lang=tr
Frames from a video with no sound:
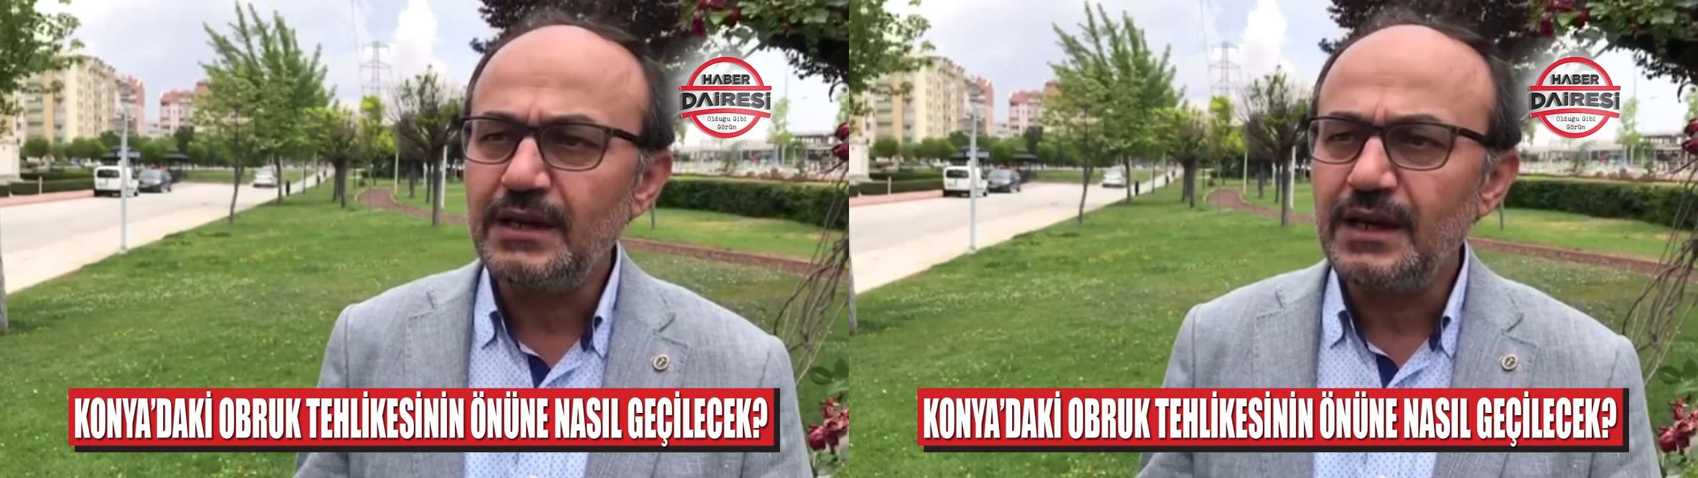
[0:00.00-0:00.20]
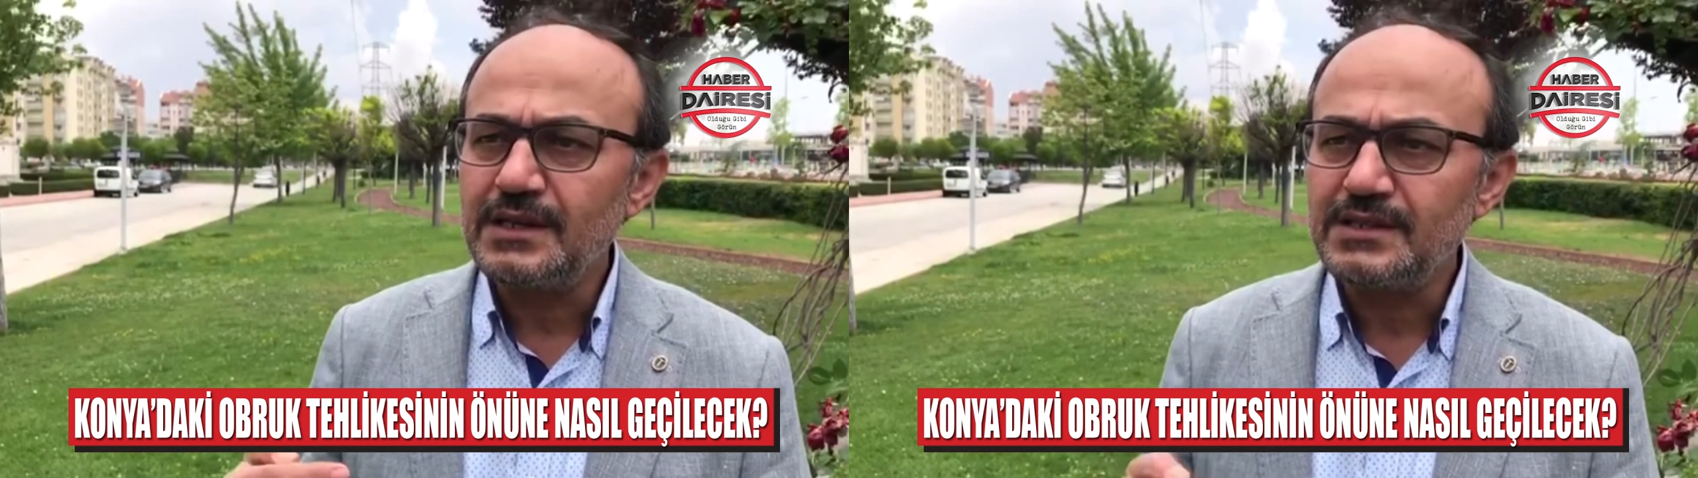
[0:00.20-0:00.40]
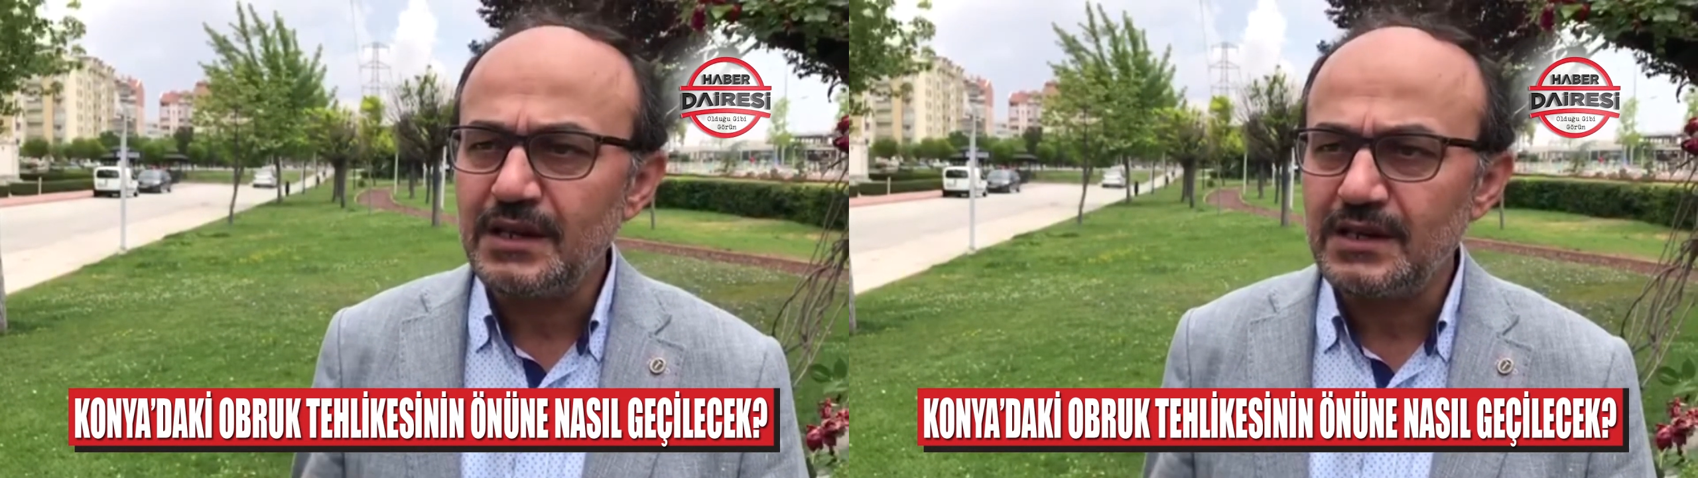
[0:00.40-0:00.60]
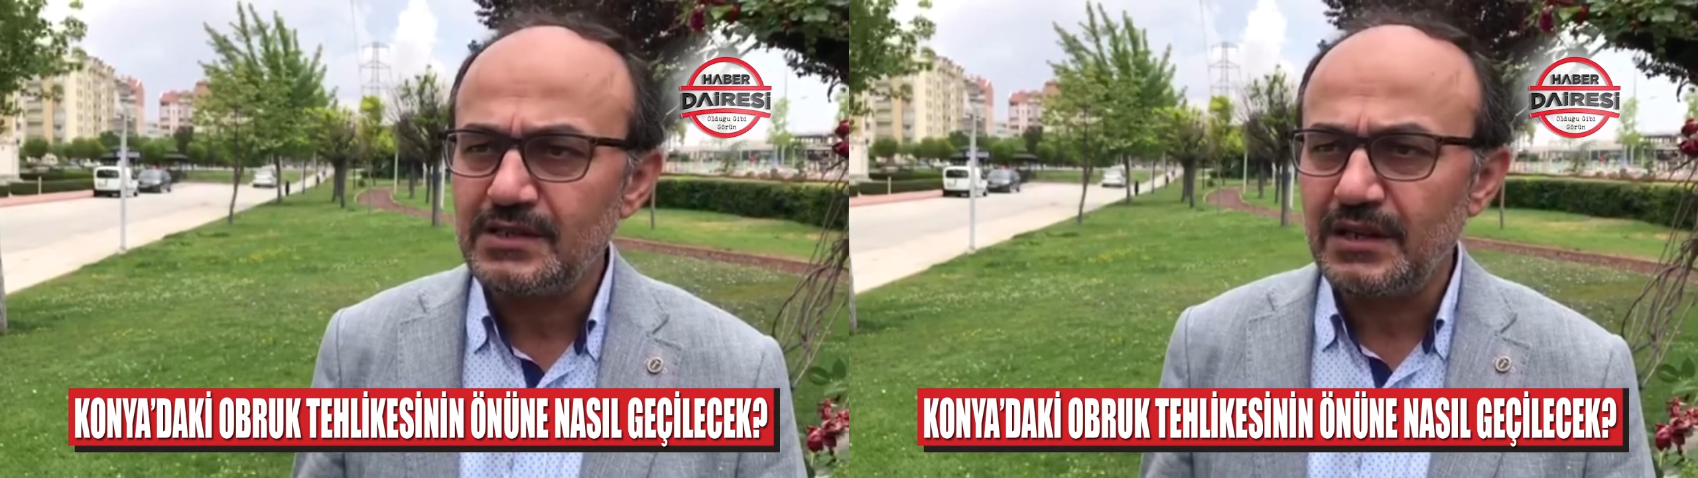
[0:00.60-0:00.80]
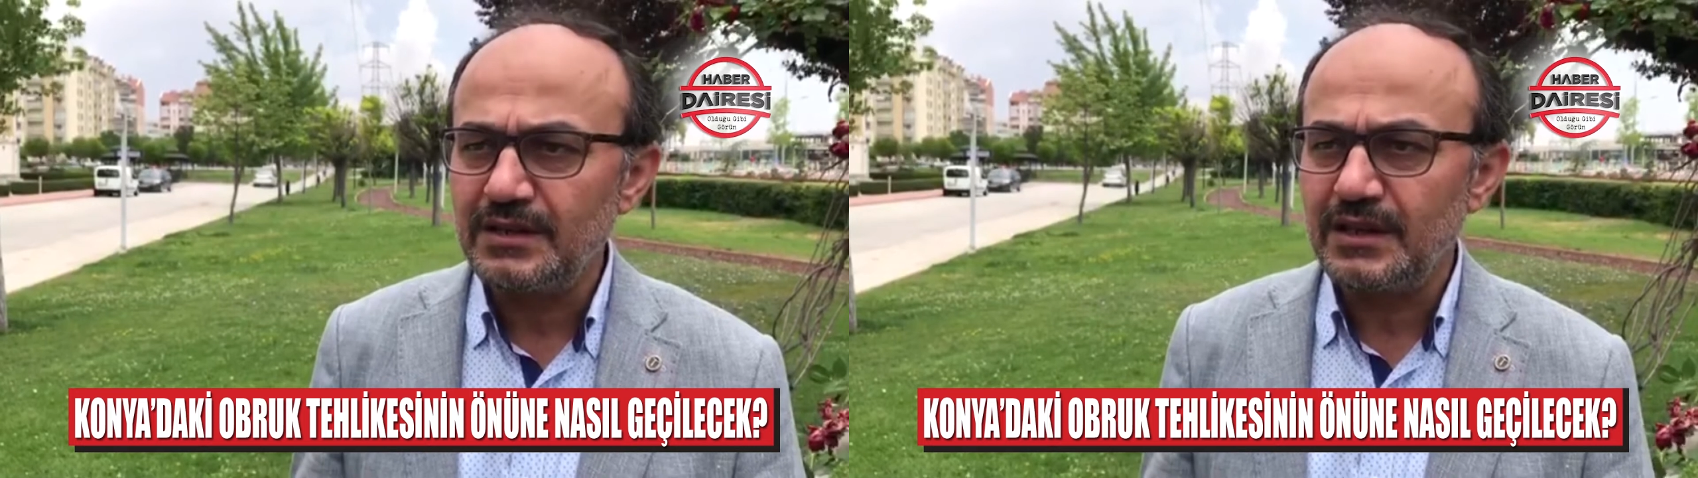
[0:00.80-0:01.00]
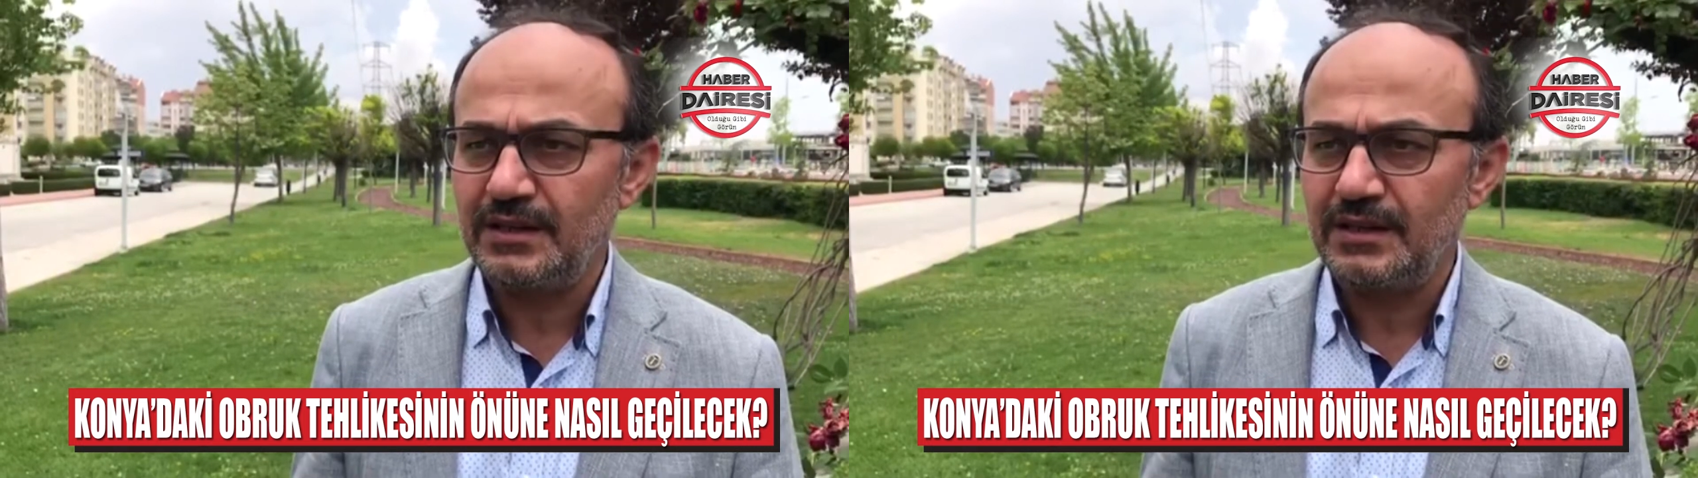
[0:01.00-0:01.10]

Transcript: az yağışlanan